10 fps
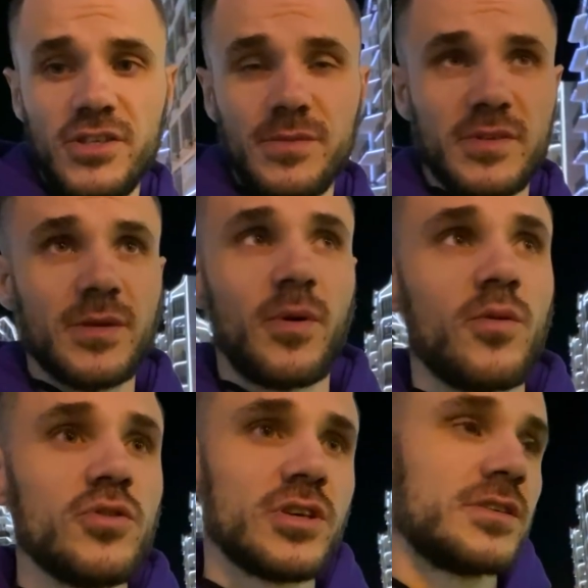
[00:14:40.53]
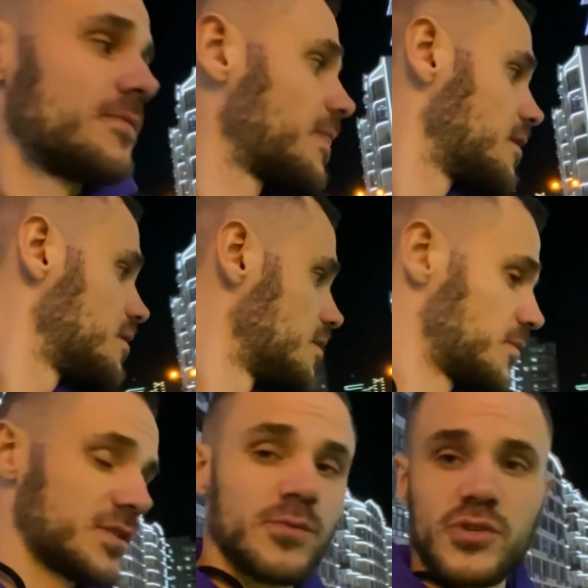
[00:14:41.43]
ищем, где покушать,
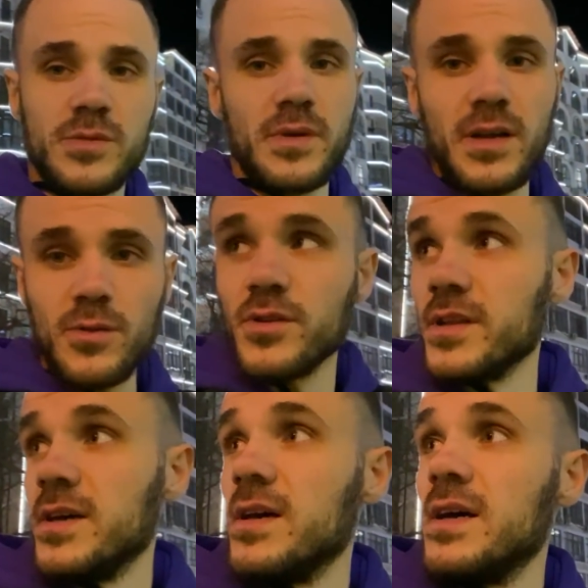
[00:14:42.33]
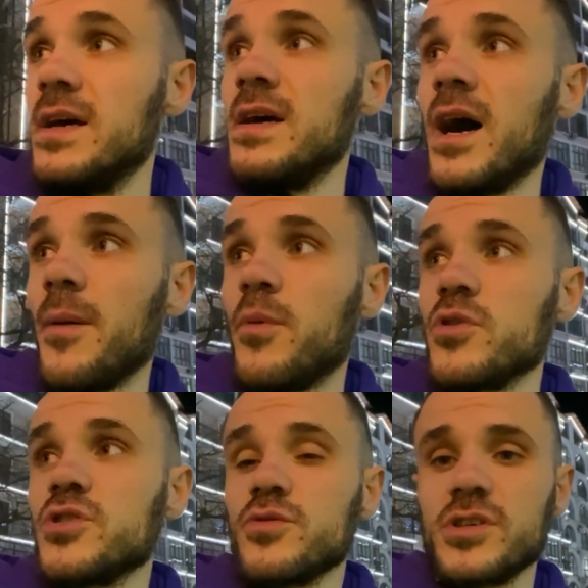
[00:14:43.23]
потому что мы голодные. А
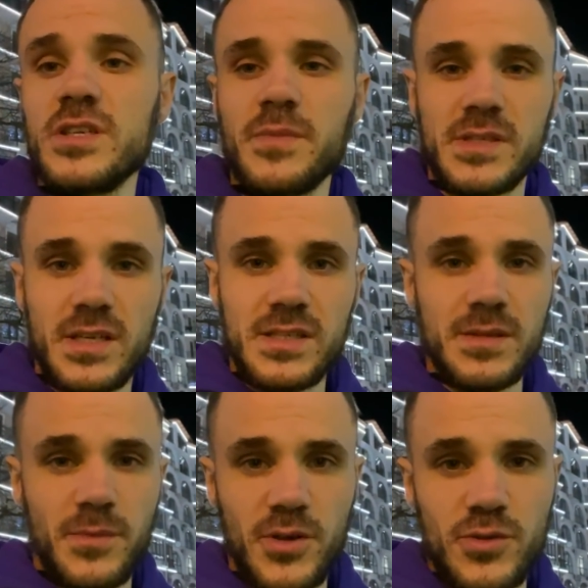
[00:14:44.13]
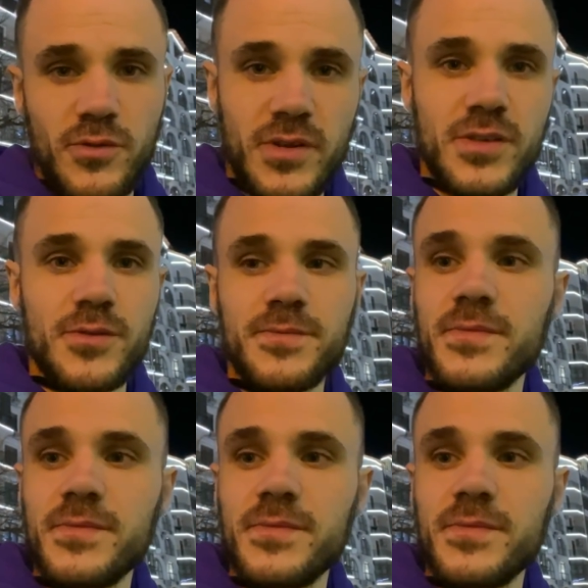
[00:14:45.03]
позже уже непосредственно покажу квартиру.